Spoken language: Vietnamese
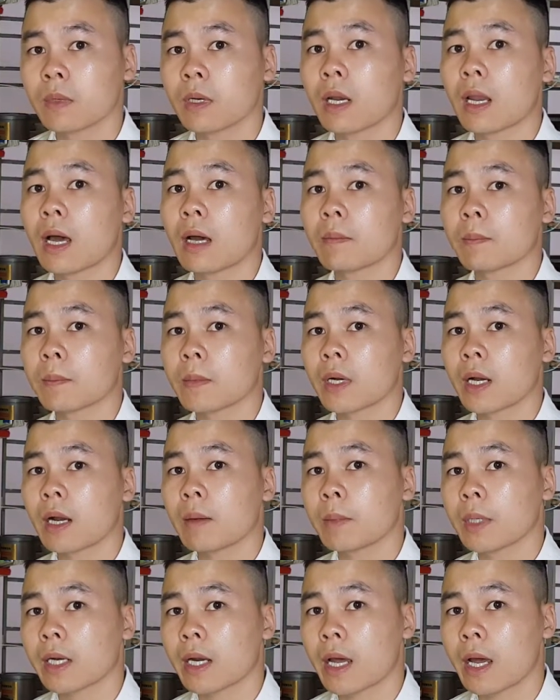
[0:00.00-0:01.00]
làm
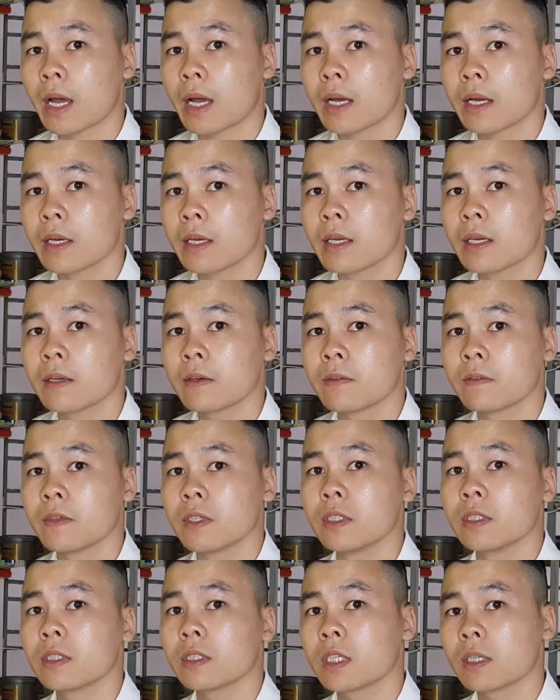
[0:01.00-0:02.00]
camera
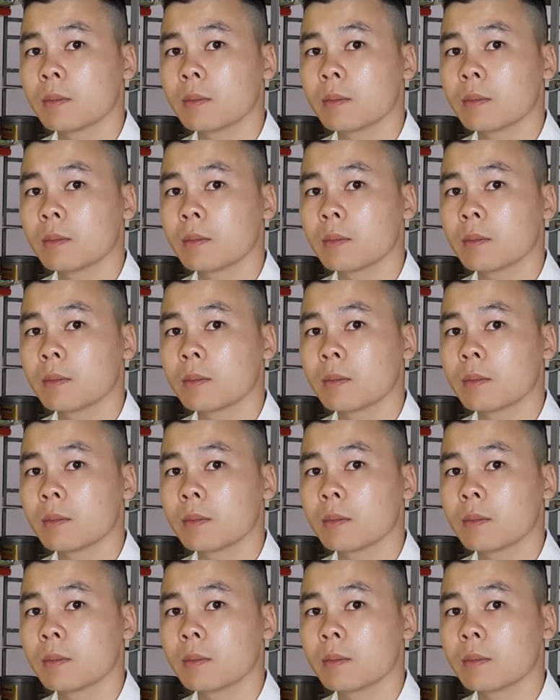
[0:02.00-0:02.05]
và những